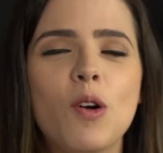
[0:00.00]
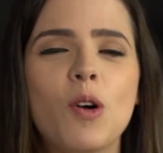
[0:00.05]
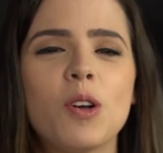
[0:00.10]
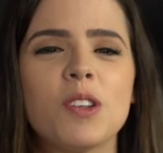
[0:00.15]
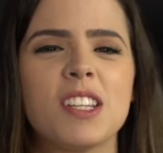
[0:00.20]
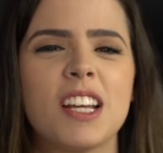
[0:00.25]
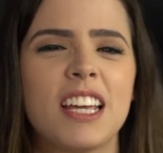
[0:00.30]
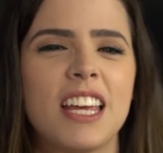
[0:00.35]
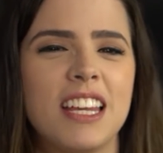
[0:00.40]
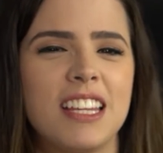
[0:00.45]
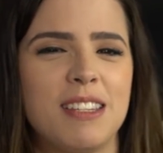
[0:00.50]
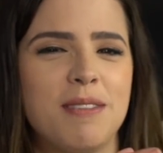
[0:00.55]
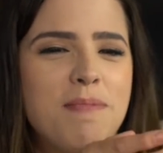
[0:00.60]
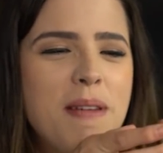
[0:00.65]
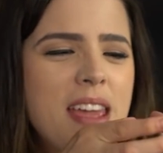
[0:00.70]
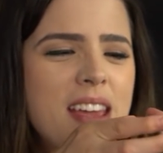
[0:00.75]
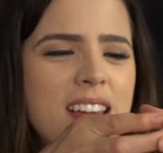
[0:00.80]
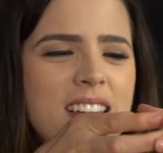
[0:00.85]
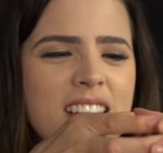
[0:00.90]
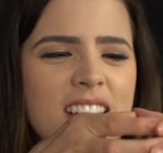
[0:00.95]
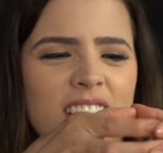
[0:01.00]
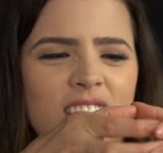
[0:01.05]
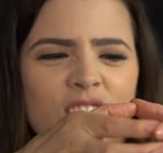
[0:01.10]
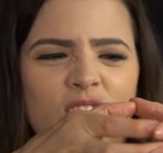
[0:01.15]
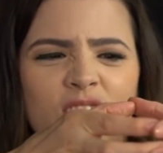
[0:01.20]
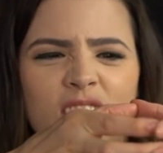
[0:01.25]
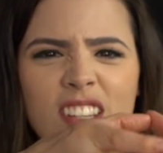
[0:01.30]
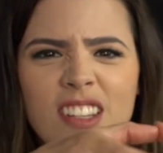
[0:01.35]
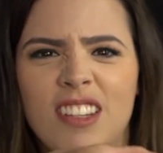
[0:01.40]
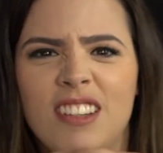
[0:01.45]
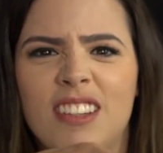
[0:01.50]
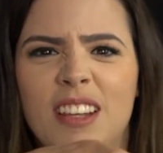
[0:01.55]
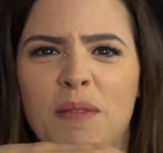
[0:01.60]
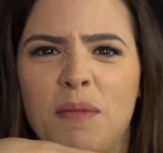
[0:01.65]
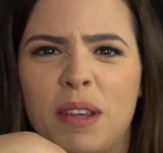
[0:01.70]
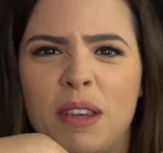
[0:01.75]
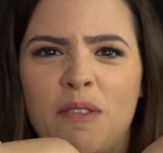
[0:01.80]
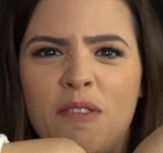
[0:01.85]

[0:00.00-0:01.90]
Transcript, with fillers: Eu gosto daqueles bem grandes, assim, sabe?